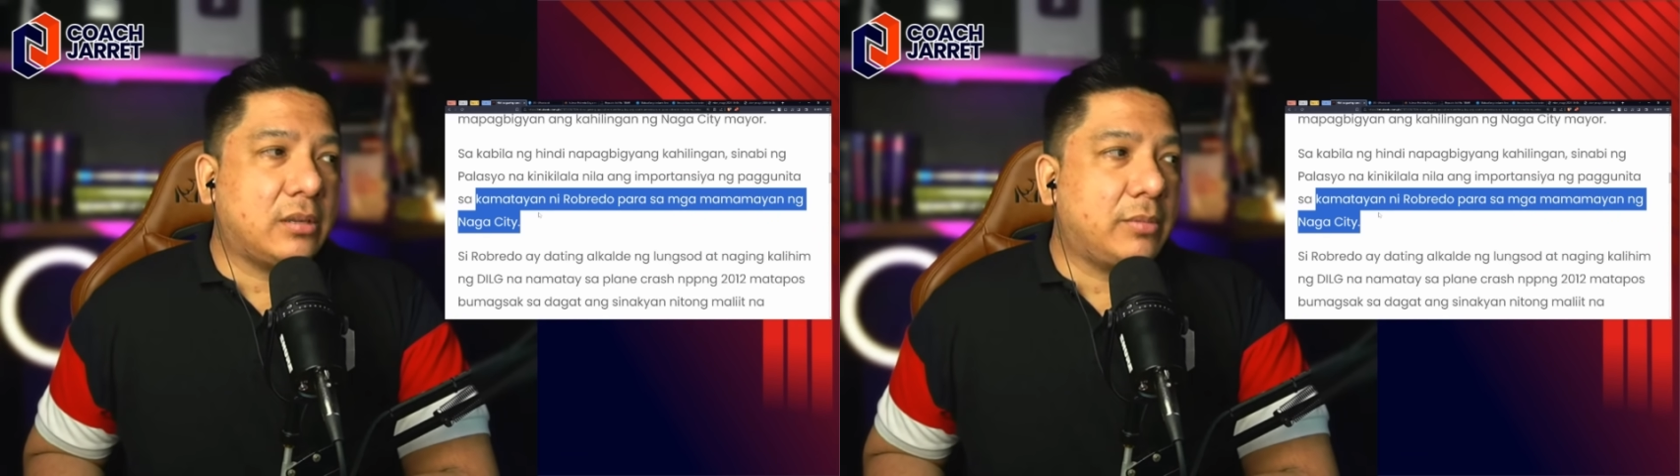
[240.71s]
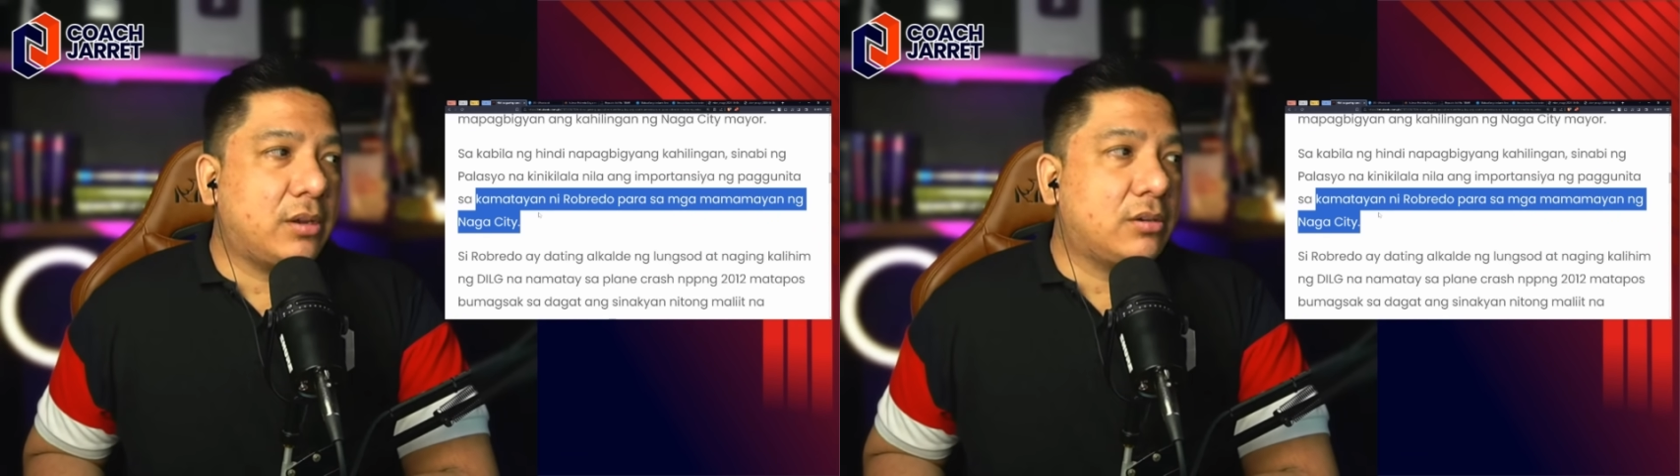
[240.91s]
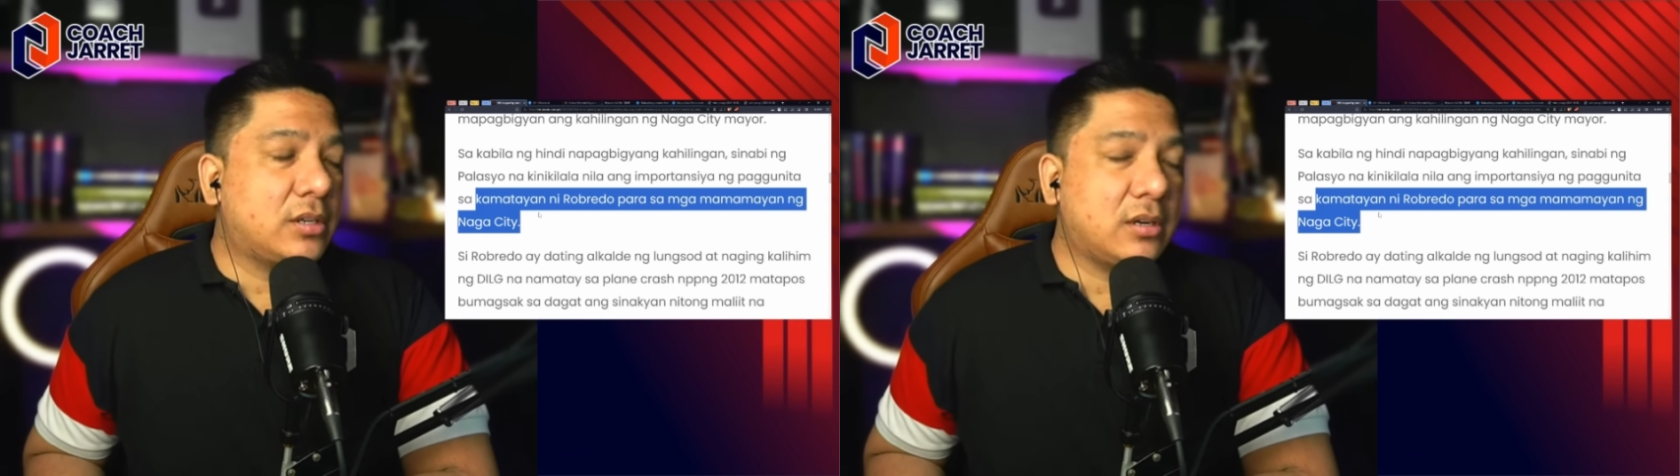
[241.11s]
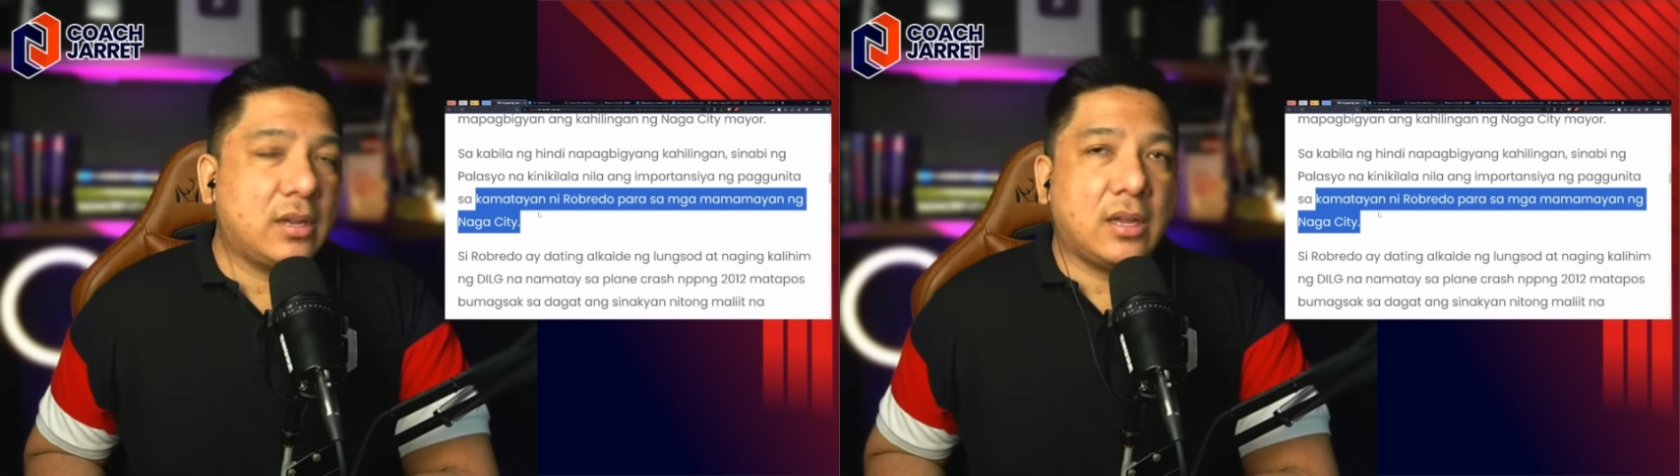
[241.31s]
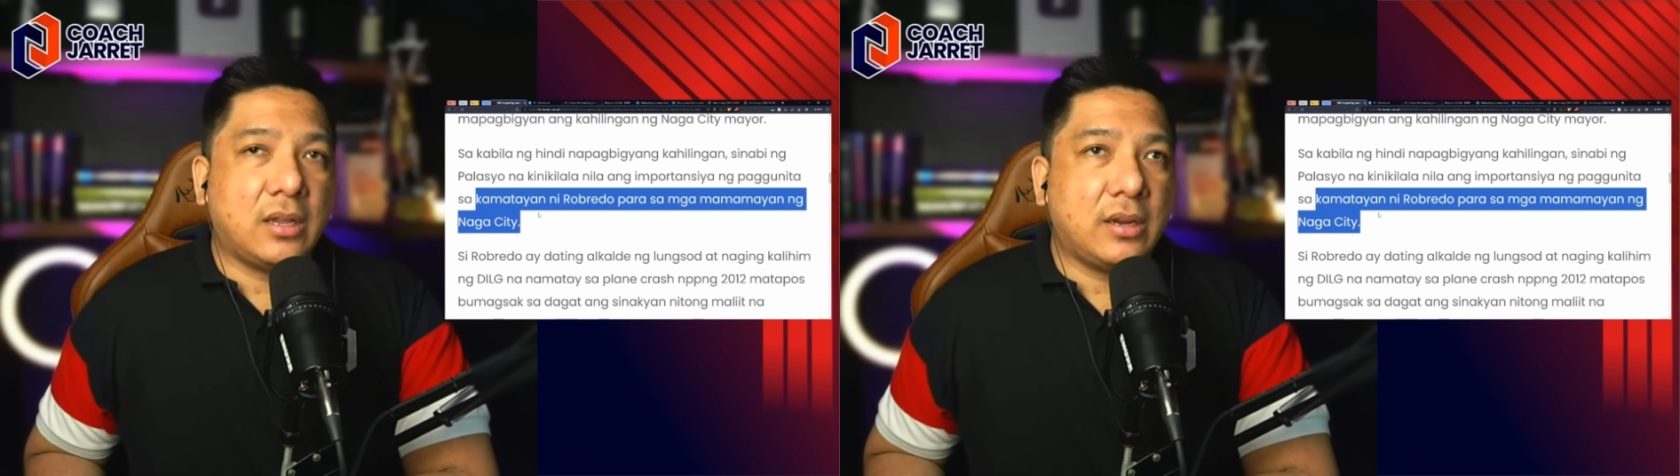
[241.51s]
Meron siyang
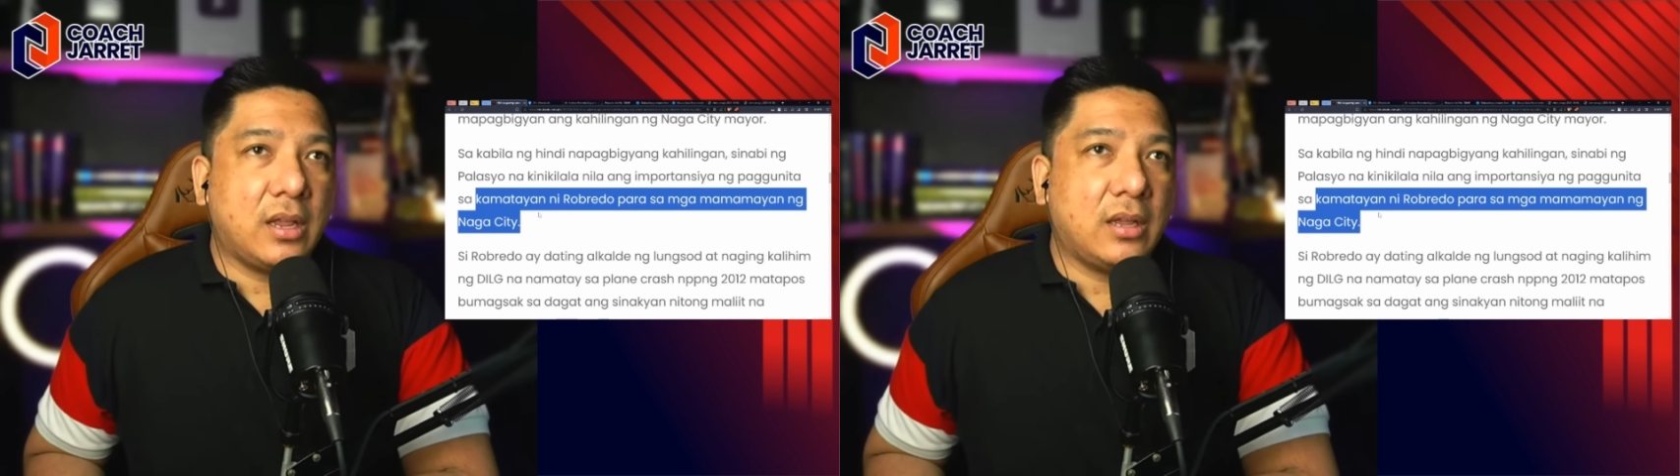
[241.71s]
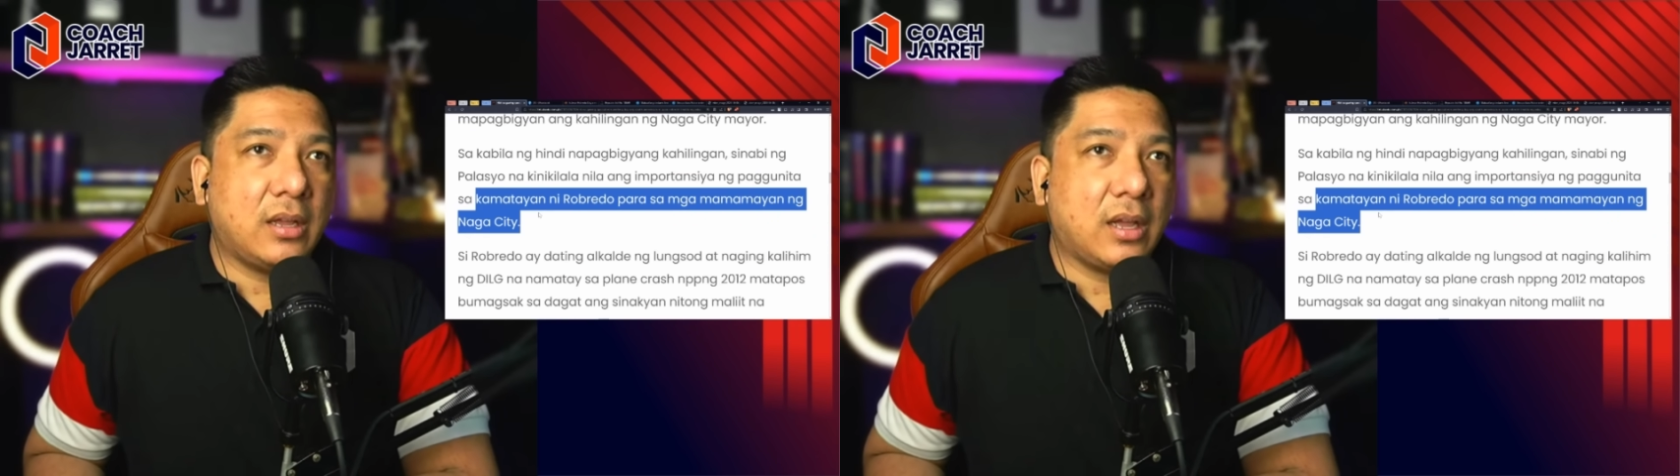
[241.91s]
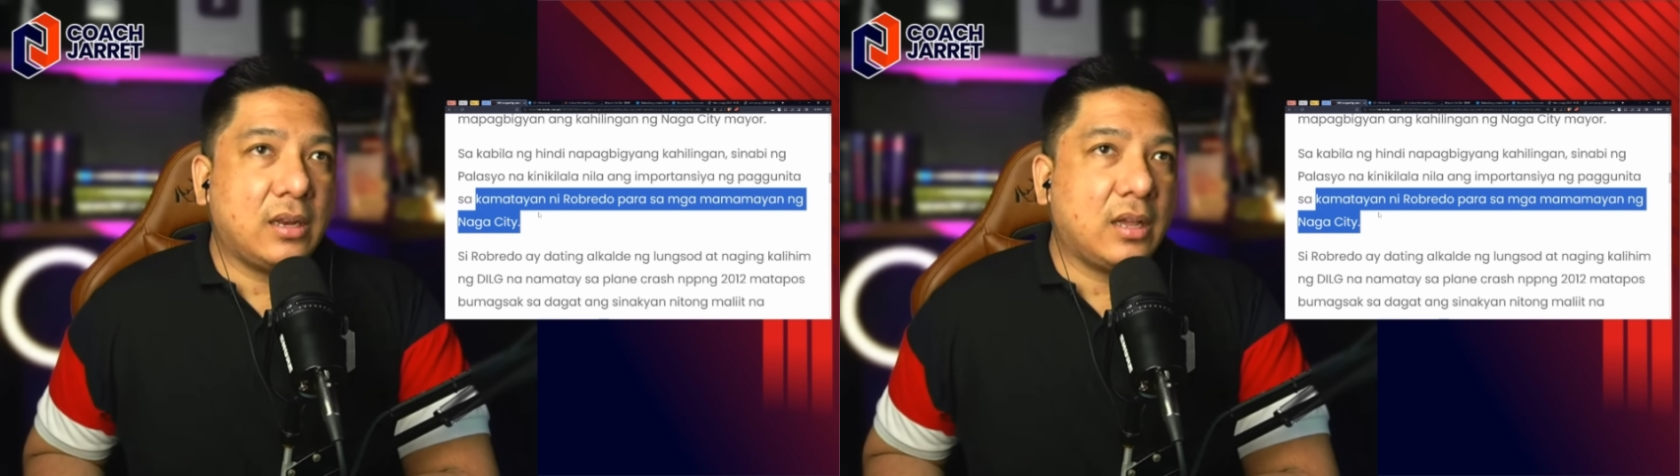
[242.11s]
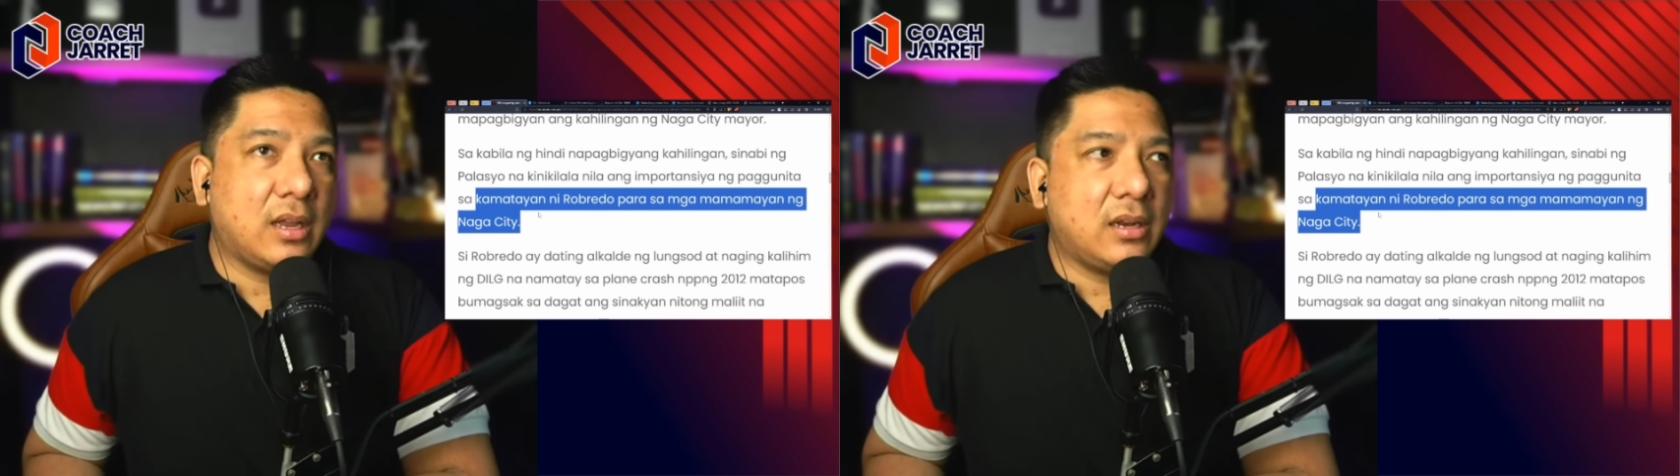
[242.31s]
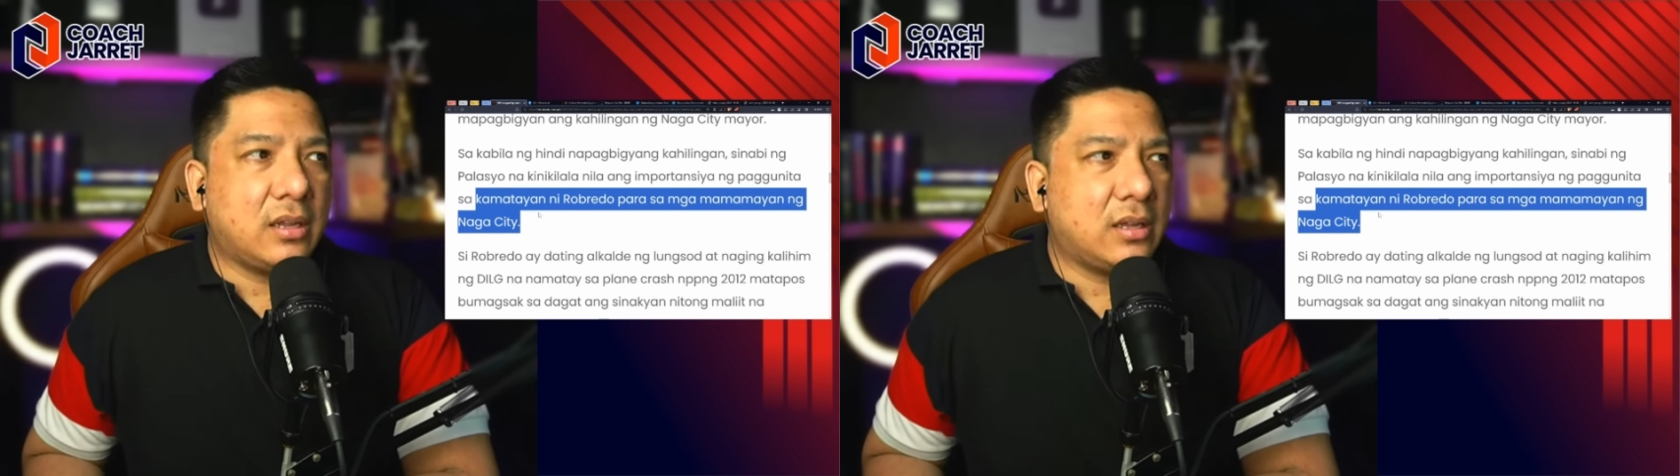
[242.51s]
na
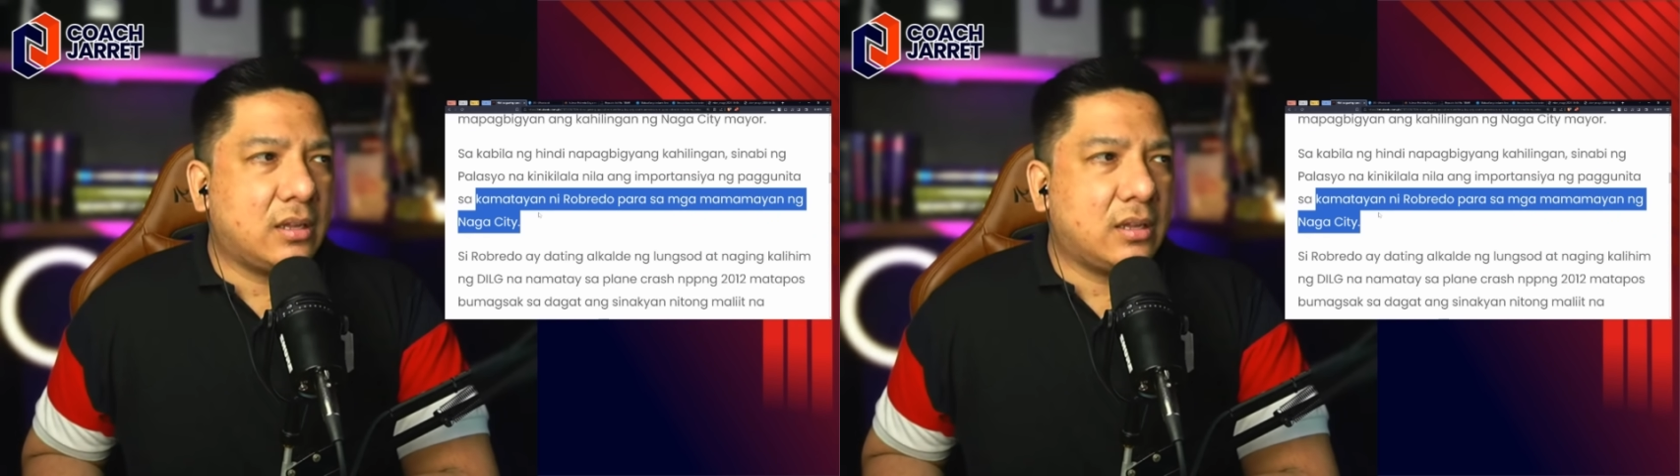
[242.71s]
nakalkal na